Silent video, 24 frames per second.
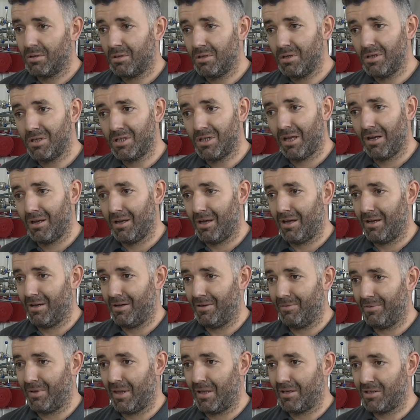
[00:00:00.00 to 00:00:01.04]
İnşallah
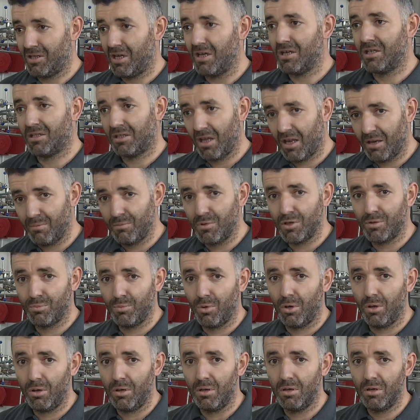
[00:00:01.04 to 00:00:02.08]
yani çeşitlerimiz
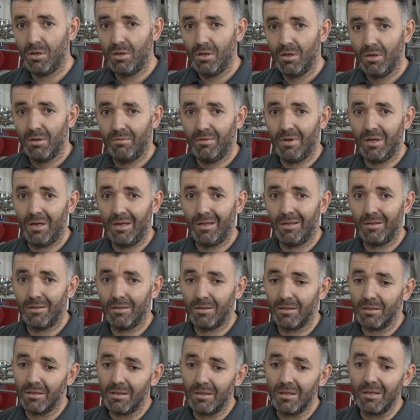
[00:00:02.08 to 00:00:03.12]
bol ve
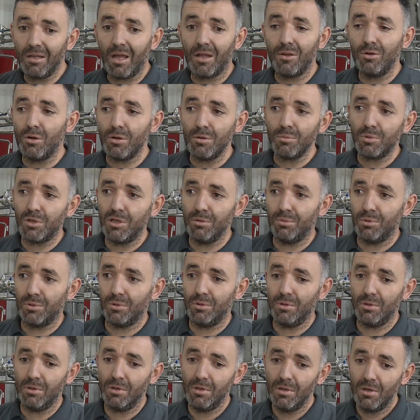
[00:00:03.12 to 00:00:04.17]
e, inanıyorum ki
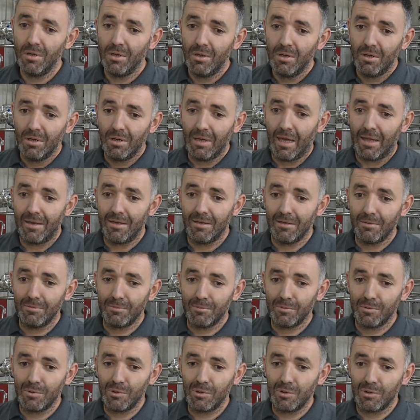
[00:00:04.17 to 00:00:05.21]
bunu yani
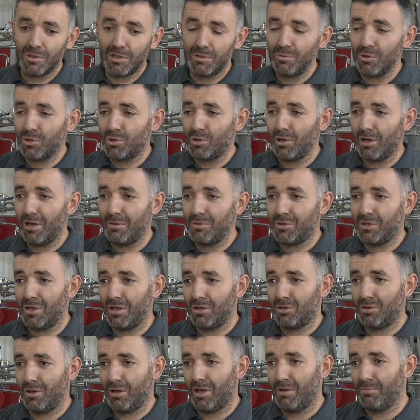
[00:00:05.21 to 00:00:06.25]
e, şimdi şöyle bir
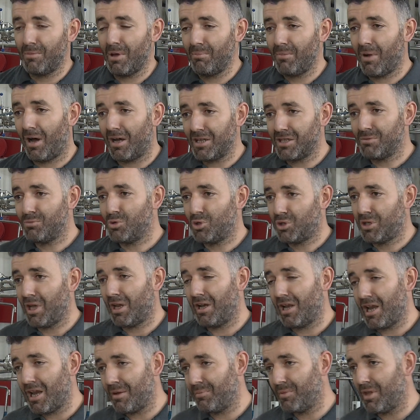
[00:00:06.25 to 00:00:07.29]
şey söyleyeyim. Ben bazı
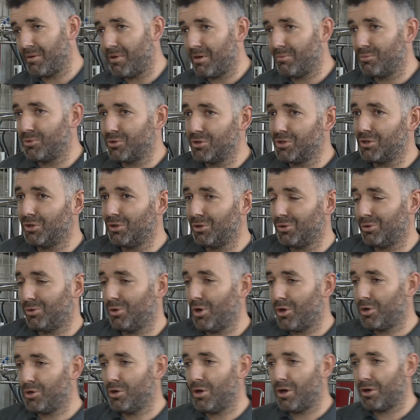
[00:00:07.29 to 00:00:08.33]
müşterilerimde ben bunu
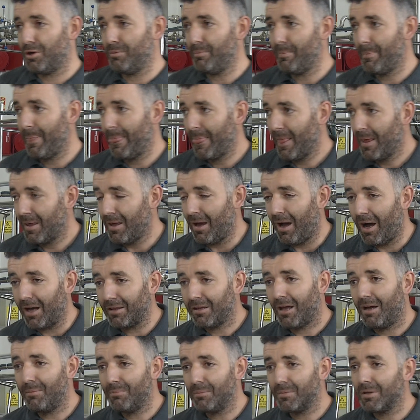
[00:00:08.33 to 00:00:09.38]
görüyorum. Ya
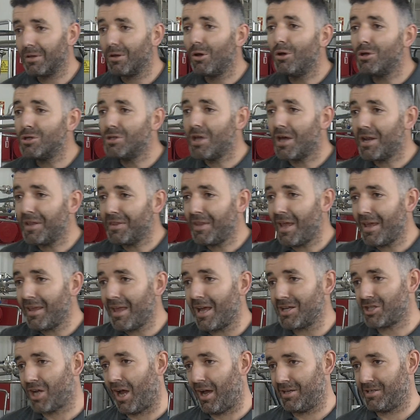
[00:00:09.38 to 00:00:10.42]
adam gözlerinden
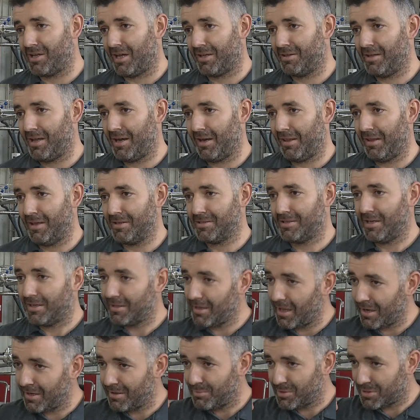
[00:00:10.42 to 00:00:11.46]
yaş akacak neredeyse.
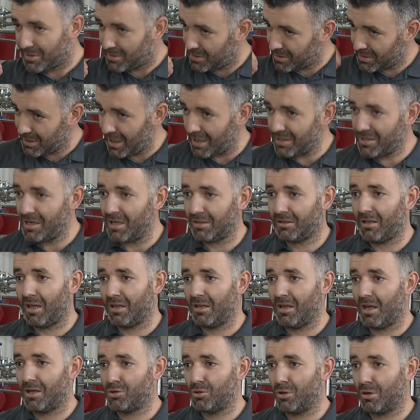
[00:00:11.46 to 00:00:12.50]
İnanır mısınız? Gerçekten
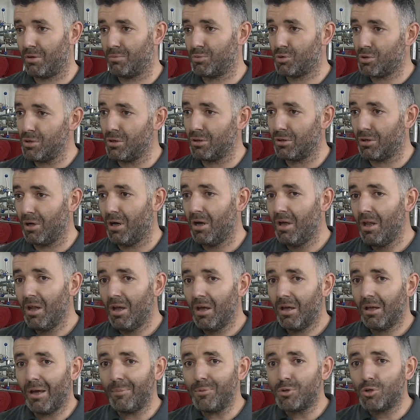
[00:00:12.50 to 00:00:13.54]
yaşıyorum. Çünkü
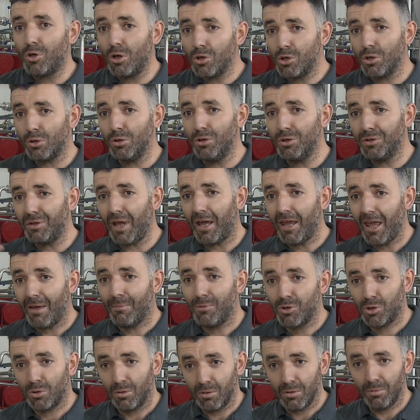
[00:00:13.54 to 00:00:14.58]
ya bir çocukluğunda
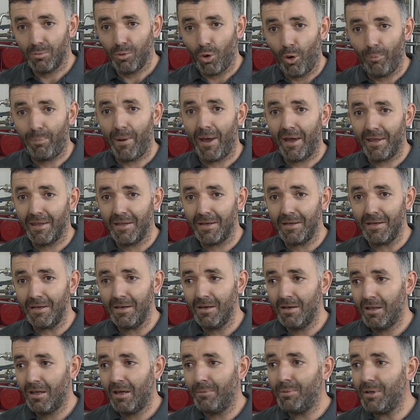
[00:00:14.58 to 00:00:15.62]
yemiş o peyniri.
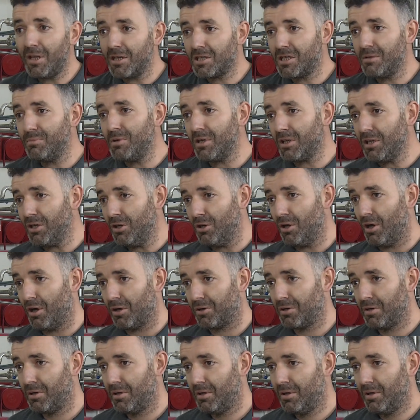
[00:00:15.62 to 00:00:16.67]
E bir de şimdiki yiyor.
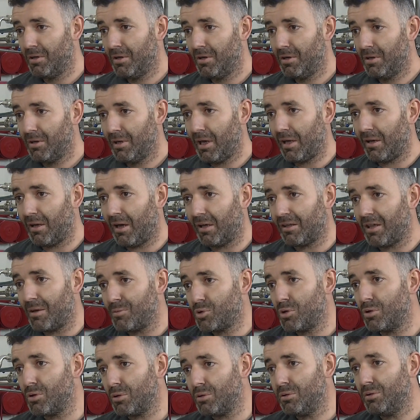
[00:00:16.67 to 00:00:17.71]
Yani adam
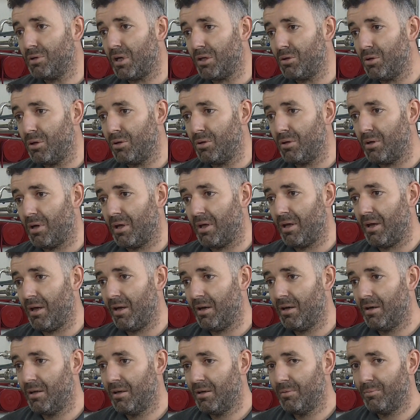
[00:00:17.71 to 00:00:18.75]
çocukluğuna dönüyor ya.
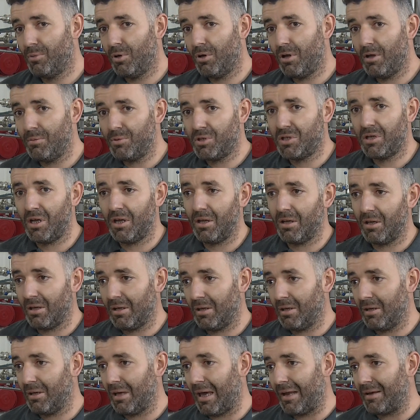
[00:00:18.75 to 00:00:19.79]
Böyle bir şey
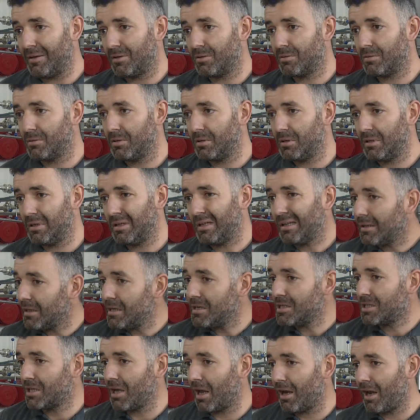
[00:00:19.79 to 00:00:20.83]
e, yani e,
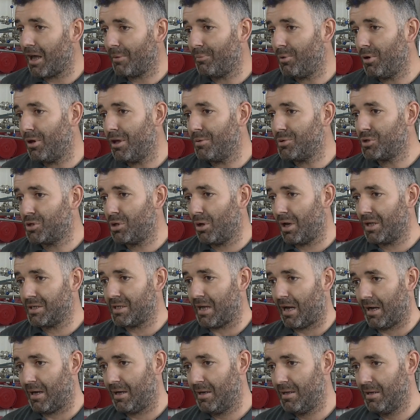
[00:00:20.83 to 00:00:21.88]
inşallah böyle bir şey
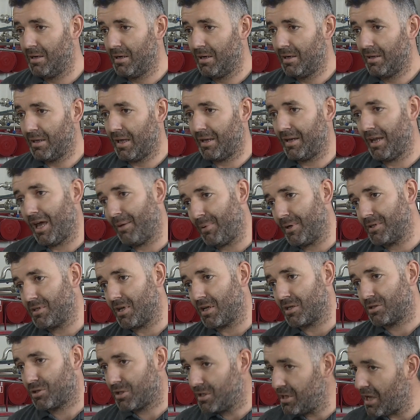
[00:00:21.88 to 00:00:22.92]
olacak. Yani
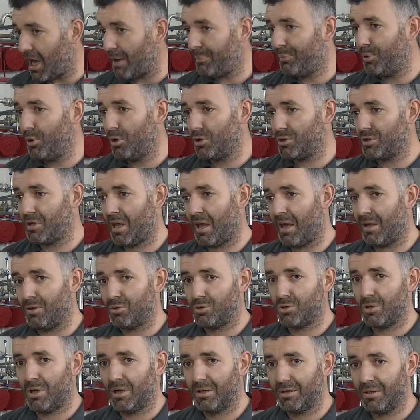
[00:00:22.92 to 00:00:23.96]
yapacağız ki yapıyoruz da yani şu